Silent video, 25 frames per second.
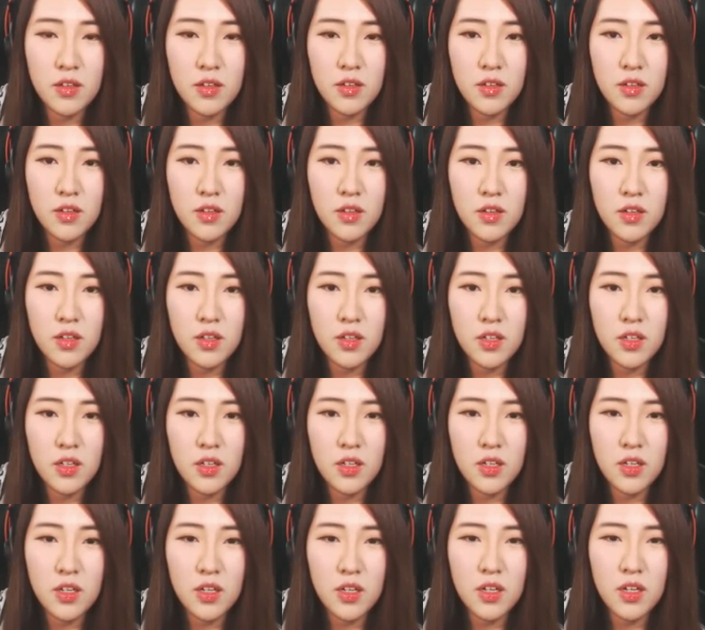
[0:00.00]

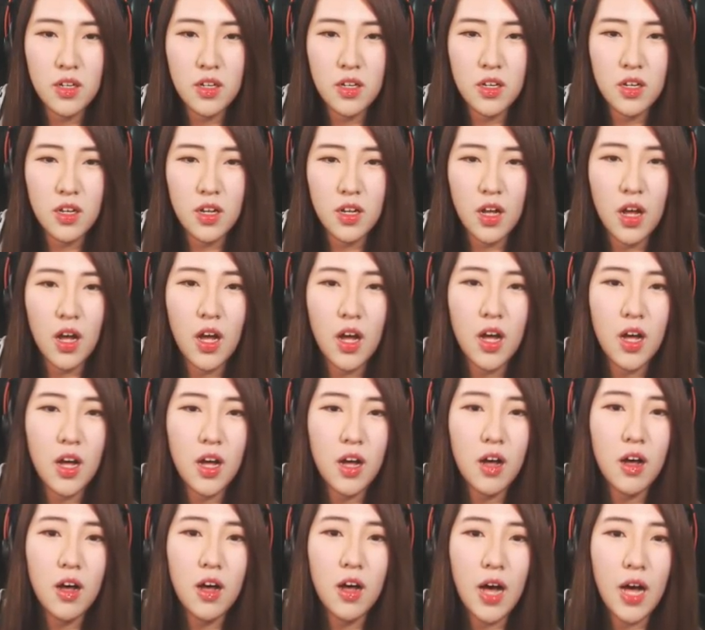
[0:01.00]
마마
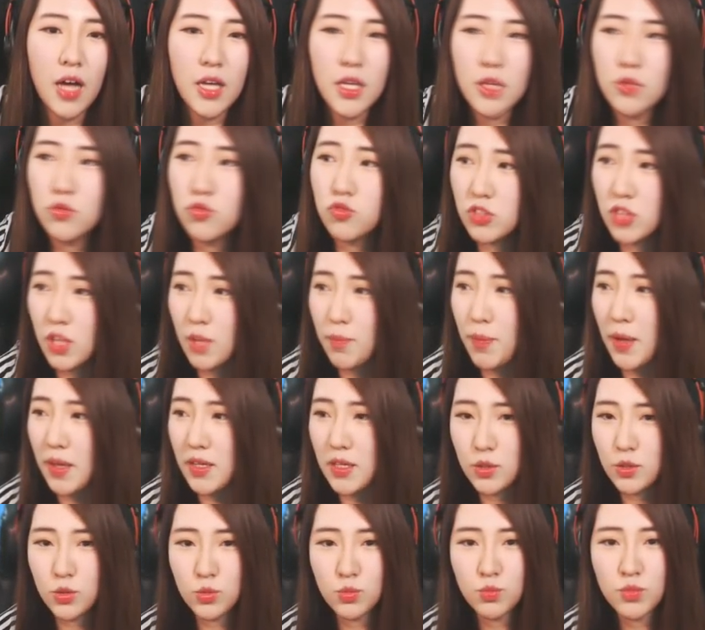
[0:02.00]
아 아예 누나 방에
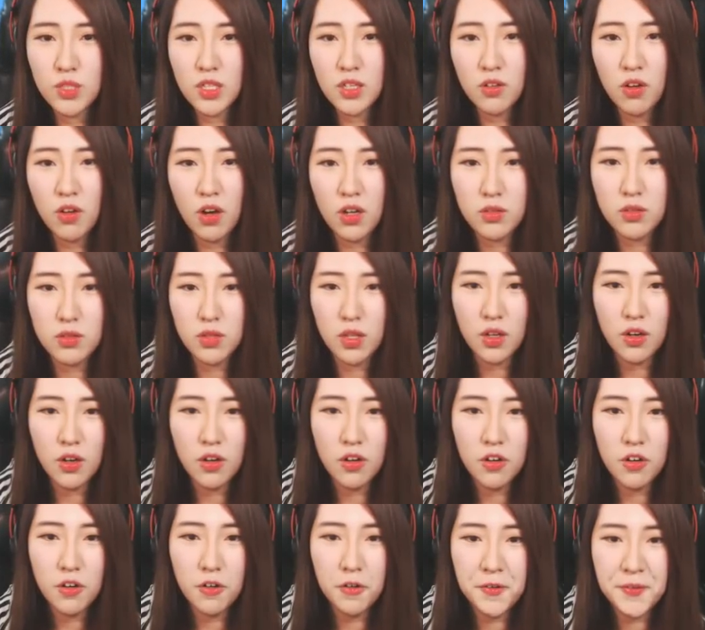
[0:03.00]
숨긴 것
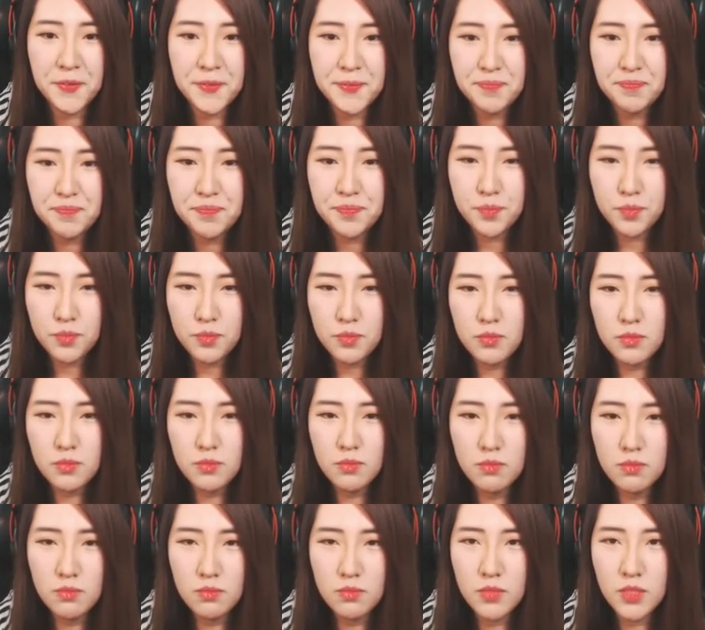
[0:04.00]
같아요
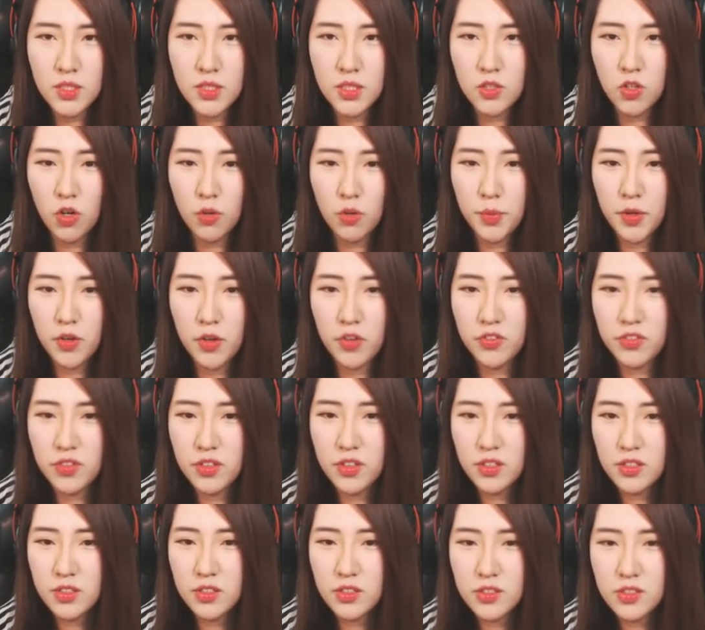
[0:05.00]
그러면
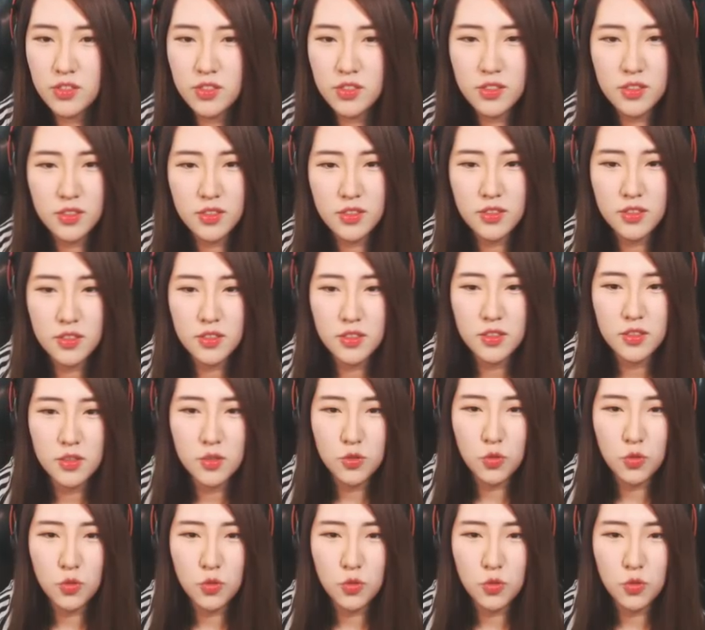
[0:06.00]
좋아.